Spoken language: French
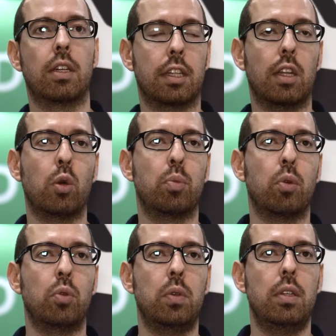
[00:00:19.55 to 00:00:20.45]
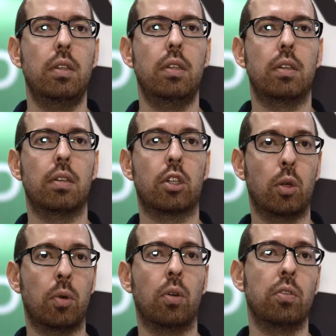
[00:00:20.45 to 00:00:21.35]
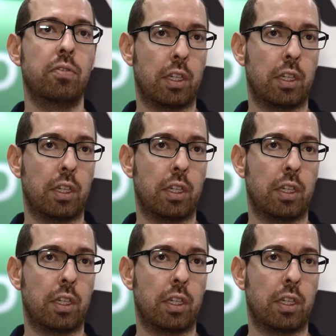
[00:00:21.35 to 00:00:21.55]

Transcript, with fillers: catalogue produit, commande,